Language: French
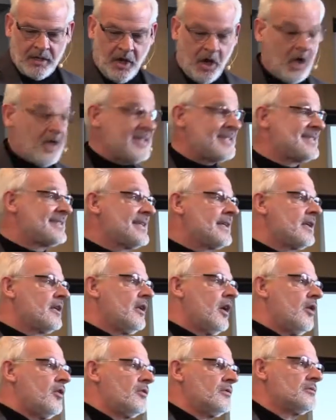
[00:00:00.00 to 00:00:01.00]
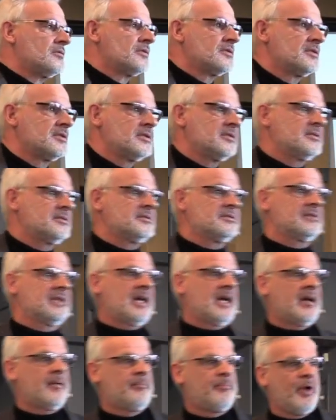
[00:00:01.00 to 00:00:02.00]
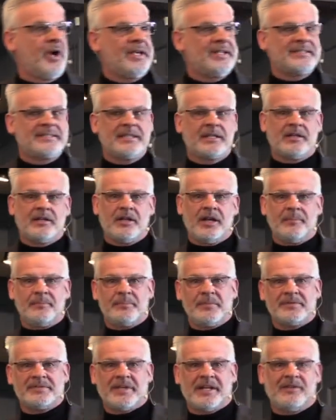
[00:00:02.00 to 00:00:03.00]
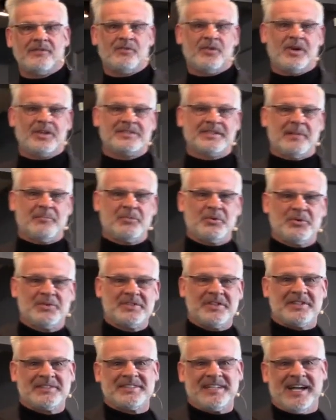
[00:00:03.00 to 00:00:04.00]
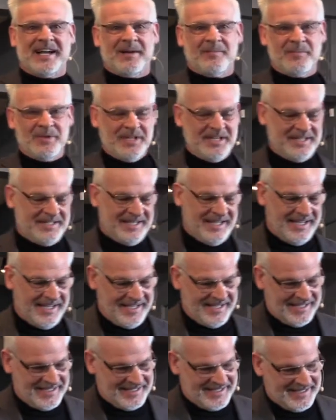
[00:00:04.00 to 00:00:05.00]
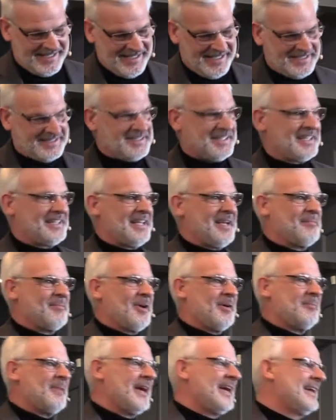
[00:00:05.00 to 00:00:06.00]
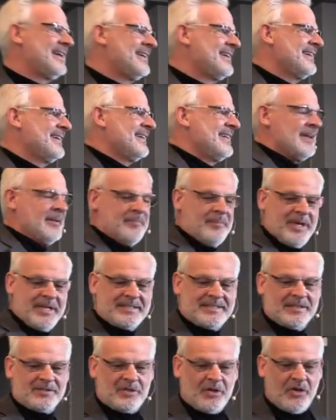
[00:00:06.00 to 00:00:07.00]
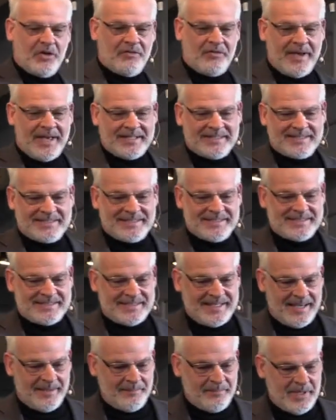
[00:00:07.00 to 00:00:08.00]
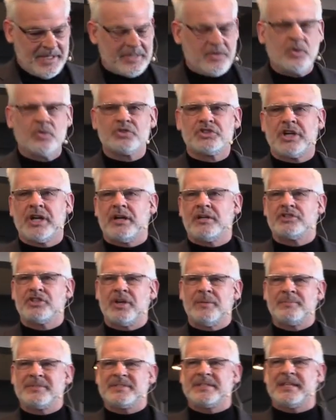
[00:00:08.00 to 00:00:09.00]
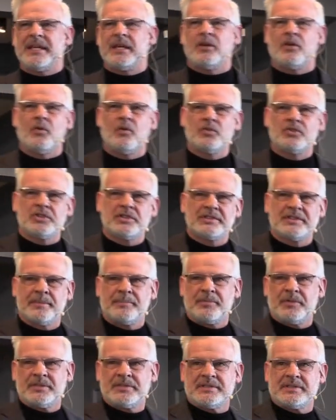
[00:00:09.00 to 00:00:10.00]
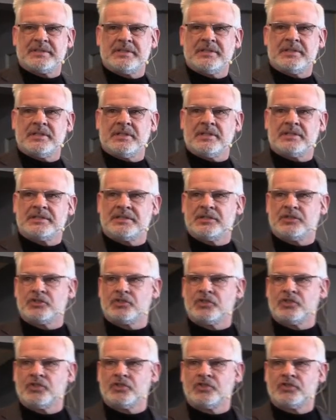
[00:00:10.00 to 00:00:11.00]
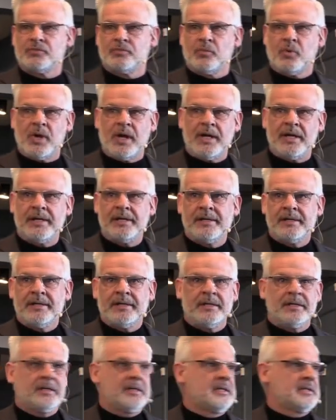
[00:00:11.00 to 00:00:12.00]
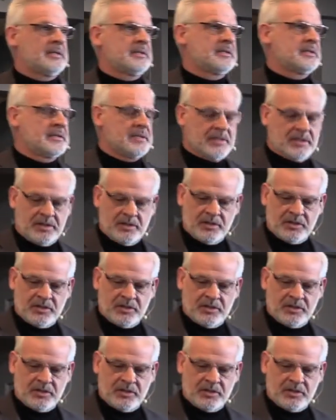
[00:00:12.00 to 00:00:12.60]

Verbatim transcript: Un cyclone, hein? pas un cyclope, mais vous allez voir, ça peut se ressembler dans certains moments. Mais c'est un vaste système météo. J'ai un petit écho, je ne sais pas si euh, c'est juste moi. C'est.